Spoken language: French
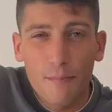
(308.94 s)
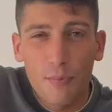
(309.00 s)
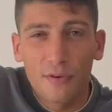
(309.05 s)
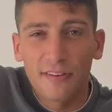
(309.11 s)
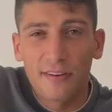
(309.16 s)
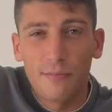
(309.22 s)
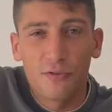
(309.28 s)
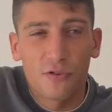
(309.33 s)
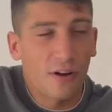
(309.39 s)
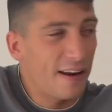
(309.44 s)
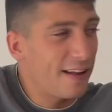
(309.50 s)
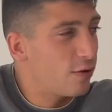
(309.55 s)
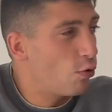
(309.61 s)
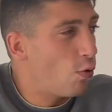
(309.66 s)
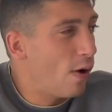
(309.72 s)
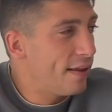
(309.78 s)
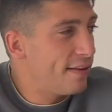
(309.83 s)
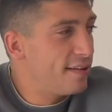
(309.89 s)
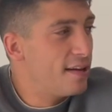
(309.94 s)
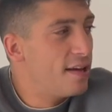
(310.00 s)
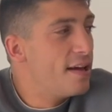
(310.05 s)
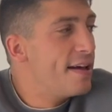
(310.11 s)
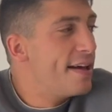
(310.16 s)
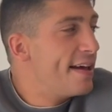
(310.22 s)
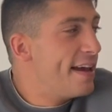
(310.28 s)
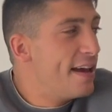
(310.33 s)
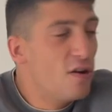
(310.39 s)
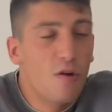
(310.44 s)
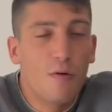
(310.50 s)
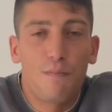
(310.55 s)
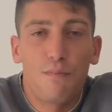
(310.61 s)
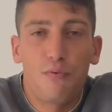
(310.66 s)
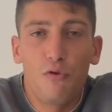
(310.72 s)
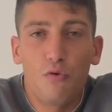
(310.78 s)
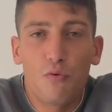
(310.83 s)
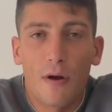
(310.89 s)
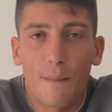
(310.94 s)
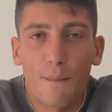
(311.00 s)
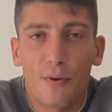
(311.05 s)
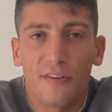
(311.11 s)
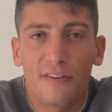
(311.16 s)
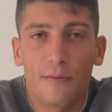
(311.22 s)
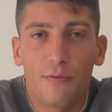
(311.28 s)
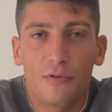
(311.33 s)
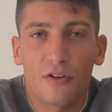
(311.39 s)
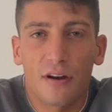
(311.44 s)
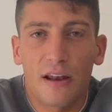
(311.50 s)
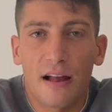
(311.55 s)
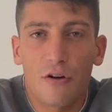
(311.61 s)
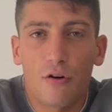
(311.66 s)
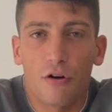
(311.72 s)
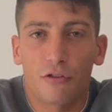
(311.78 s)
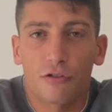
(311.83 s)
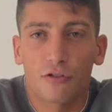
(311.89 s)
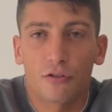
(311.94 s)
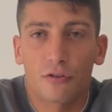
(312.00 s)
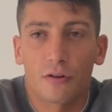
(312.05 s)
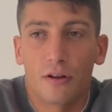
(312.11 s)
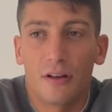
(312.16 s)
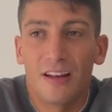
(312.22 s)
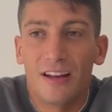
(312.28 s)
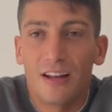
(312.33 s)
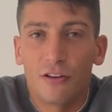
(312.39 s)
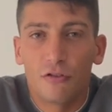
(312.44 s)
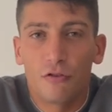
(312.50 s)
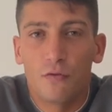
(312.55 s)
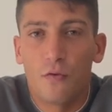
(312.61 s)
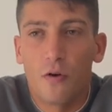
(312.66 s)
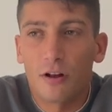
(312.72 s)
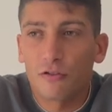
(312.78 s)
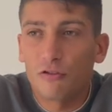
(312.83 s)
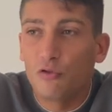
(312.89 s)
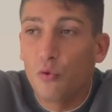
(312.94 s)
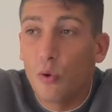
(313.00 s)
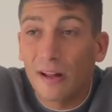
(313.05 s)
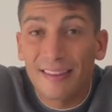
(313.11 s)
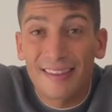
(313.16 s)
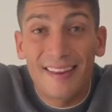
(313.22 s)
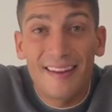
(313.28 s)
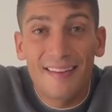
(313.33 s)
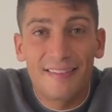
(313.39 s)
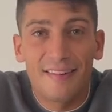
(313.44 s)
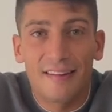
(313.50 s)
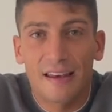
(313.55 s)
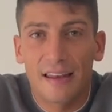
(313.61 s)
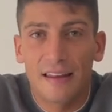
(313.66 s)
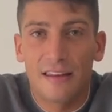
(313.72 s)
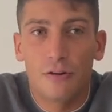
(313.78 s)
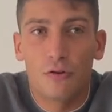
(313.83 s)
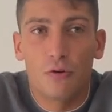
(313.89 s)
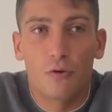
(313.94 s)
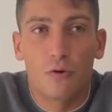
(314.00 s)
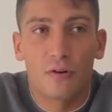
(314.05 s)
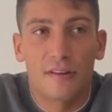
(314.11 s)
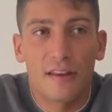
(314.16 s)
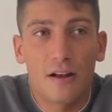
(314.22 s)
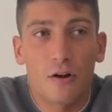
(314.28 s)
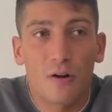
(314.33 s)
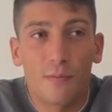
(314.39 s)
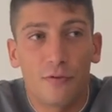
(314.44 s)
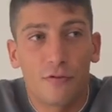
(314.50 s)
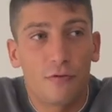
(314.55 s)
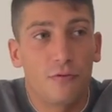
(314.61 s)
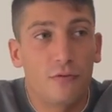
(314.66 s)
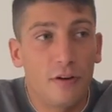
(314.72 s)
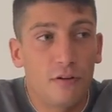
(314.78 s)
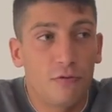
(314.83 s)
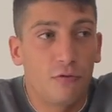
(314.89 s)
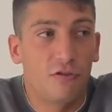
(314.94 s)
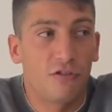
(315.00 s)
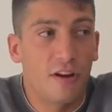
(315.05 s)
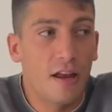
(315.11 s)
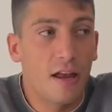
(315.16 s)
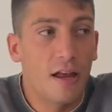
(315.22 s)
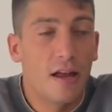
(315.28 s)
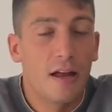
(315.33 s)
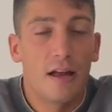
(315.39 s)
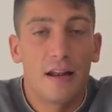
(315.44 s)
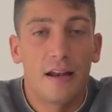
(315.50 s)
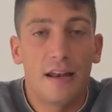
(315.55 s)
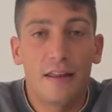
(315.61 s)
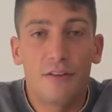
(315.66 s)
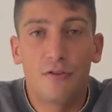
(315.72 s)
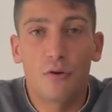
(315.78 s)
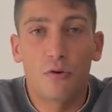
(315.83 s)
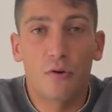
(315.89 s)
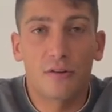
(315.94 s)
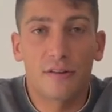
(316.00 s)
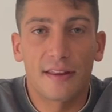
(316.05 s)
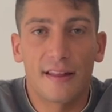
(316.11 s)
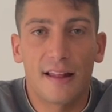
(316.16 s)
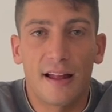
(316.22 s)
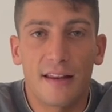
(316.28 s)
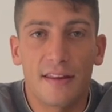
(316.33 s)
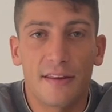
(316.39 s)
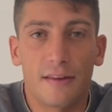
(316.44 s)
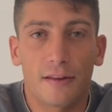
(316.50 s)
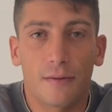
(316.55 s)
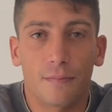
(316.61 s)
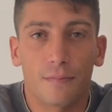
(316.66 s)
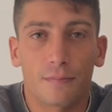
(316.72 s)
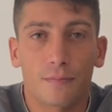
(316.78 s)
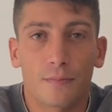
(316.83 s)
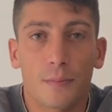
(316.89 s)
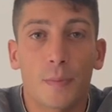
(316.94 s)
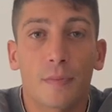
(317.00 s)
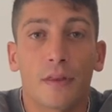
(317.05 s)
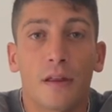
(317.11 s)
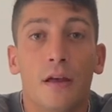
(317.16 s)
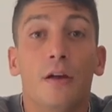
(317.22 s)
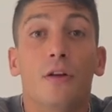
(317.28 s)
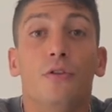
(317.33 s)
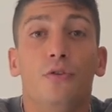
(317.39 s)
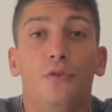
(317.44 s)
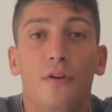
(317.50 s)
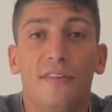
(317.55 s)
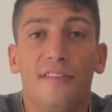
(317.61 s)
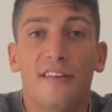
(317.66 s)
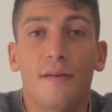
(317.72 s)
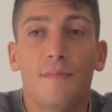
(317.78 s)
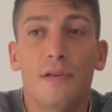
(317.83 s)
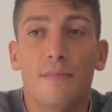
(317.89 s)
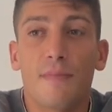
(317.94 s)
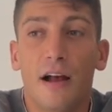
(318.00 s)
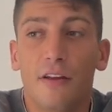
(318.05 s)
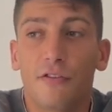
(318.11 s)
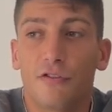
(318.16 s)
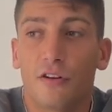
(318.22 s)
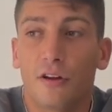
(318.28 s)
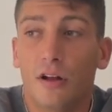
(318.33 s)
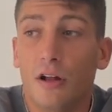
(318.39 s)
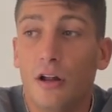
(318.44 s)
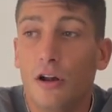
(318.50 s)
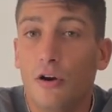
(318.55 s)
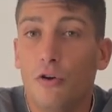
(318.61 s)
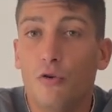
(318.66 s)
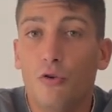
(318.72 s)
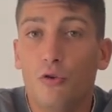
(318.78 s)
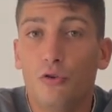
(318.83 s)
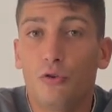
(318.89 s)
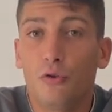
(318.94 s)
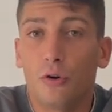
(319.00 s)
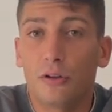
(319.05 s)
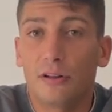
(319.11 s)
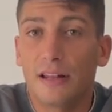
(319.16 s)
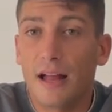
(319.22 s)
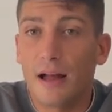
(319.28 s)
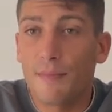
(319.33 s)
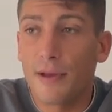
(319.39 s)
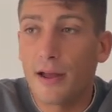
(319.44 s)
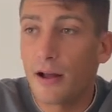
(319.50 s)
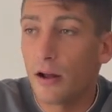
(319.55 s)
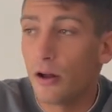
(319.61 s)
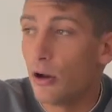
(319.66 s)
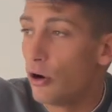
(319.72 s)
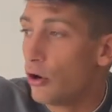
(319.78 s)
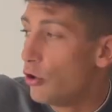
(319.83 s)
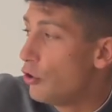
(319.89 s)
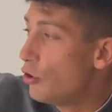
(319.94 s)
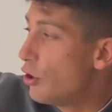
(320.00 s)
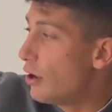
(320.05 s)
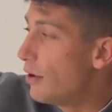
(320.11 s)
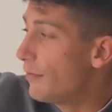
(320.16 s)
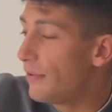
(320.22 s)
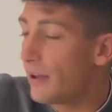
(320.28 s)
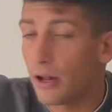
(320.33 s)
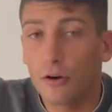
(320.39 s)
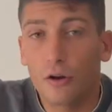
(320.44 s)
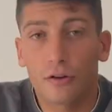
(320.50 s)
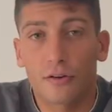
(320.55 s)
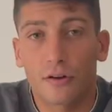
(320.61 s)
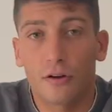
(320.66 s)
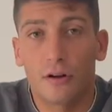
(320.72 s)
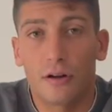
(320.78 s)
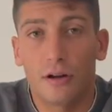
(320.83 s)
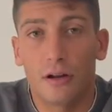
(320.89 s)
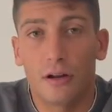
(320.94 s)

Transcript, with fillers: possible sur la droite et le plus loin possible sur la gauche. Tu vois, tu dois t'étirer des deux côtés comme si tu voulais toucher les deux côtés de la ligne. Deuxième image, le dos de la main l'un vers l'autre.